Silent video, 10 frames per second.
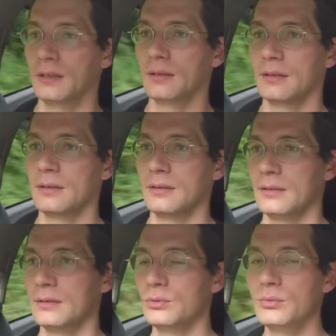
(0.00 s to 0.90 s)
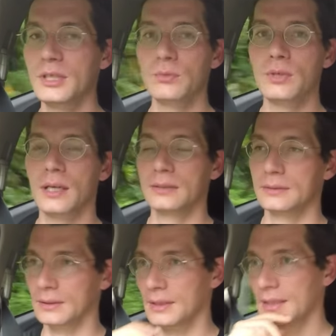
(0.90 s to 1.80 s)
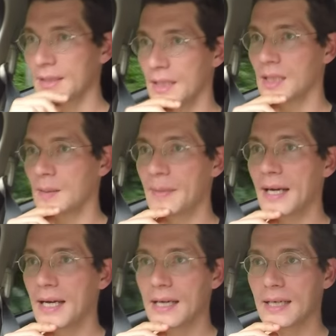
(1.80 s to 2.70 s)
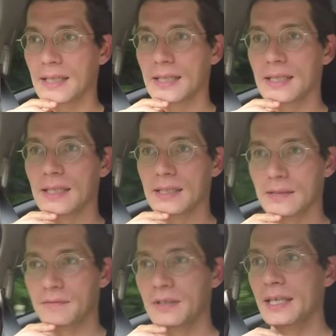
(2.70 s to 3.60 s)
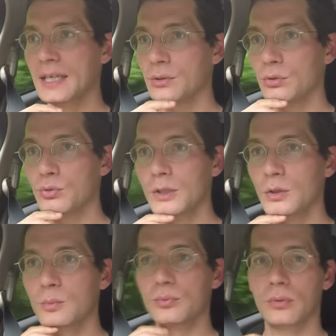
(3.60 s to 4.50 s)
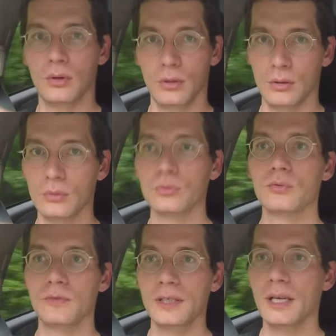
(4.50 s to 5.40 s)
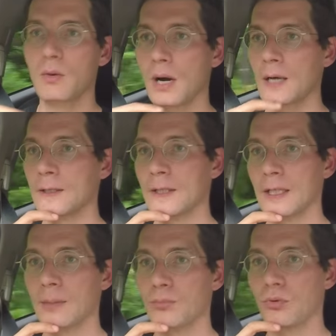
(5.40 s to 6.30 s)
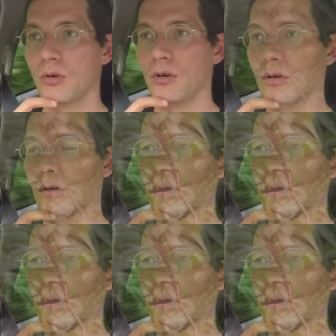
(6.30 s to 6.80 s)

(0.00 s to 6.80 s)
euh, qui euh, m'a filé quelques tuyaux pour euh, trouver des coins pour,